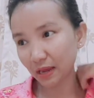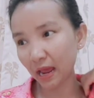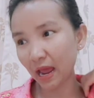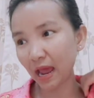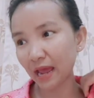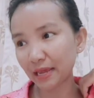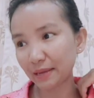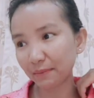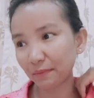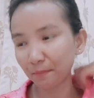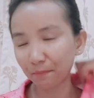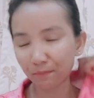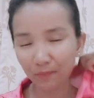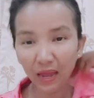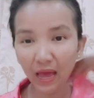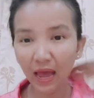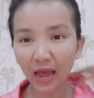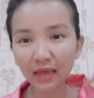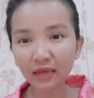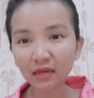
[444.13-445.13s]
หายแบบ
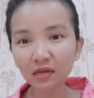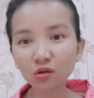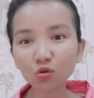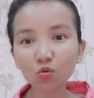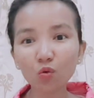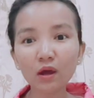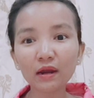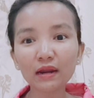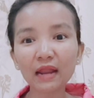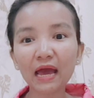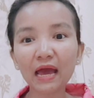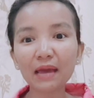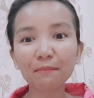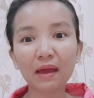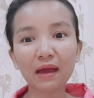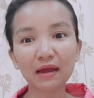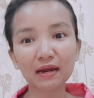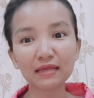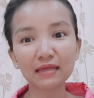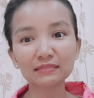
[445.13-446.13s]
ลาย คือลวงลายห
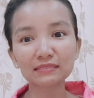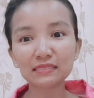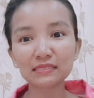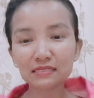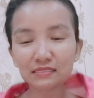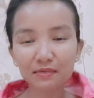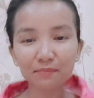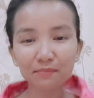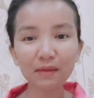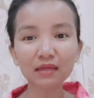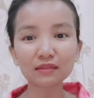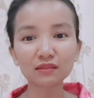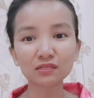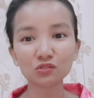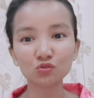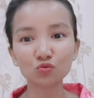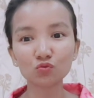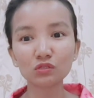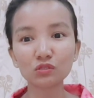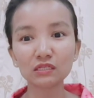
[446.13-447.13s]
มากและสิ่งสำคัญที่
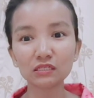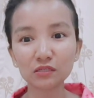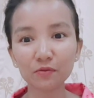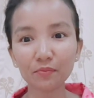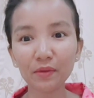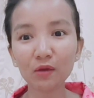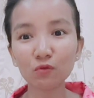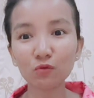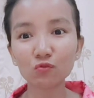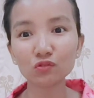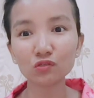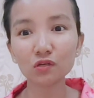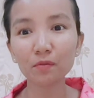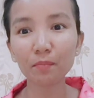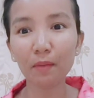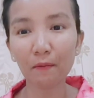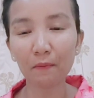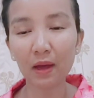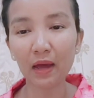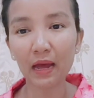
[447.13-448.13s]
สุดที่เศร้าแพ่รู้สึกแบ
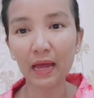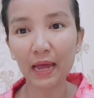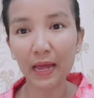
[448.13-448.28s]
บว่า